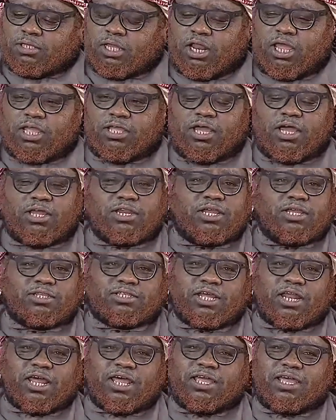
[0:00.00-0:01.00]
ترى
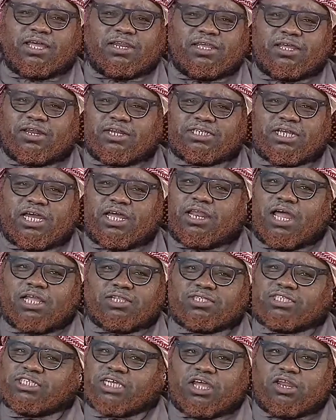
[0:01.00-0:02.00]
يعني ترى يعني رجاء
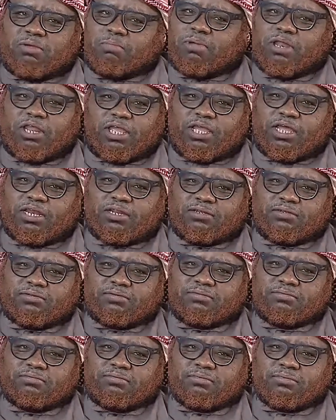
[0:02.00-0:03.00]
لا تزعل ام العيال
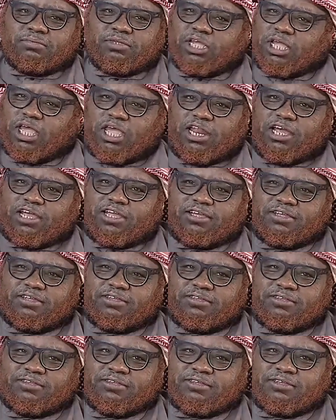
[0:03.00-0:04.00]
دخيلك
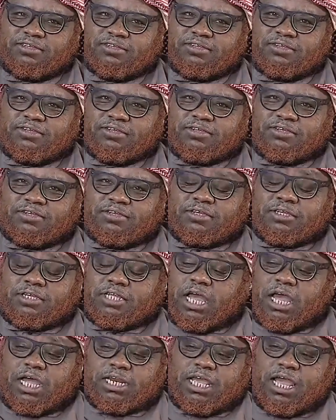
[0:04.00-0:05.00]
ابشر
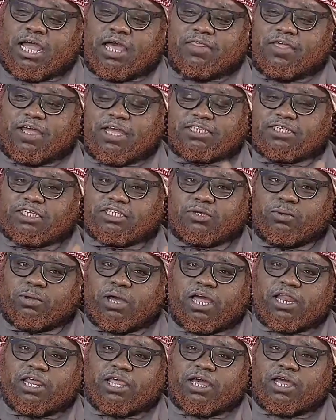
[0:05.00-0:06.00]
ابشر يعني هذه عزيزه
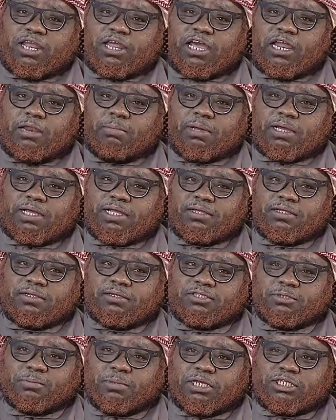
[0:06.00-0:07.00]
وغاليه على قلبك
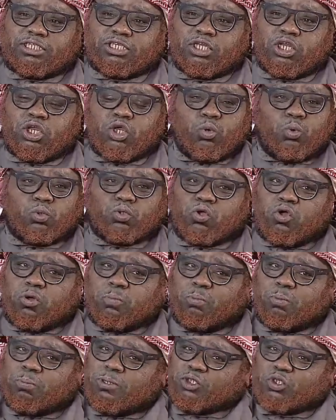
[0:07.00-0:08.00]
سمعت أيوه.
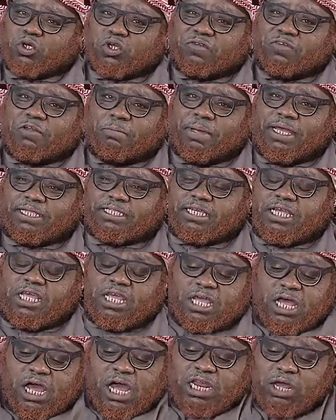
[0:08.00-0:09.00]
وتقوم بمجهود في البيت
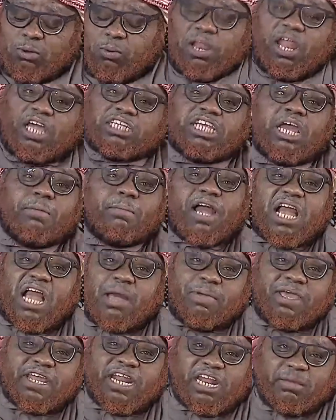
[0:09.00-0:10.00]
أيوه. انا والله شيبه
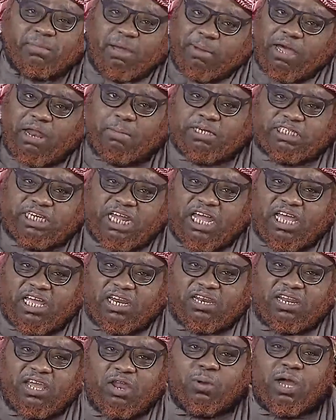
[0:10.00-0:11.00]
كبير انا ما ابغى
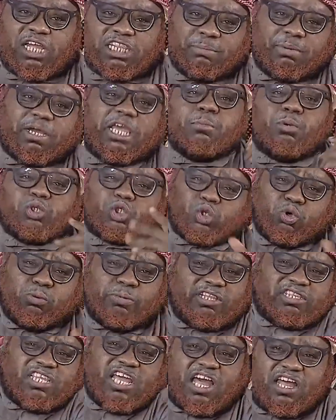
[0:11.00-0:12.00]
المشاكل الواحد يبغى يموت
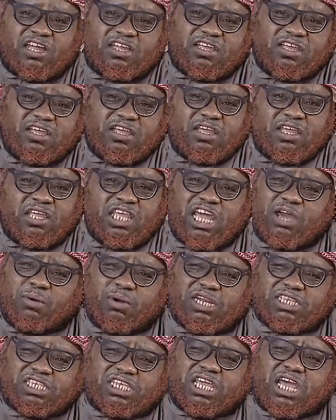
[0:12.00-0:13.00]
وهو مرتاح
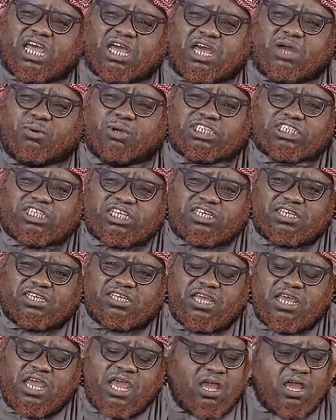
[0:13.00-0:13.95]
يا ولدي يا وجدي